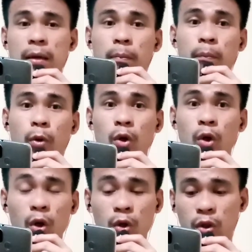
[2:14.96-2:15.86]

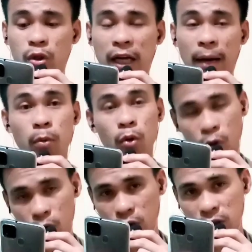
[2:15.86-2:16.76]
bulok na
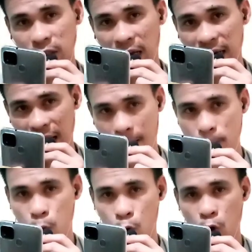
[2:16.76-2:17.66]
bulok talaga
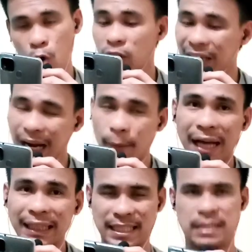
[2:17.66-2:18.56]
bulok na
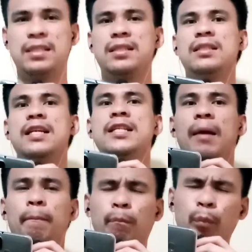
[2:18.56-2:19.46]
kamatis
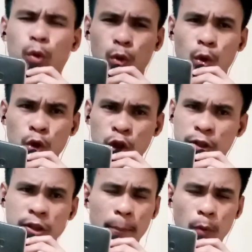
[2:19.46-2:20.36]
isang putok
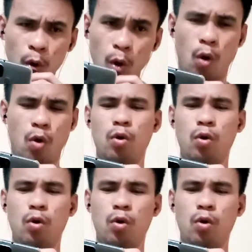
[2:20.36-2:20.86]
sa buhok